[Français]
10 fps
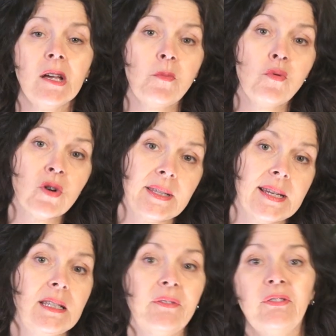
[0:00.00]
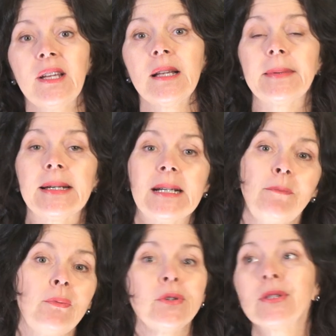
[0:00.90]
pour y aller finalement
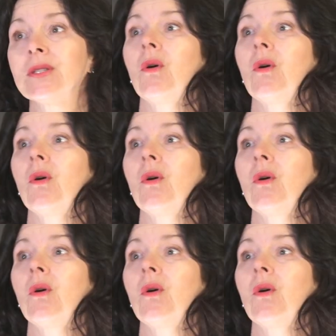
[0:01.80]
plus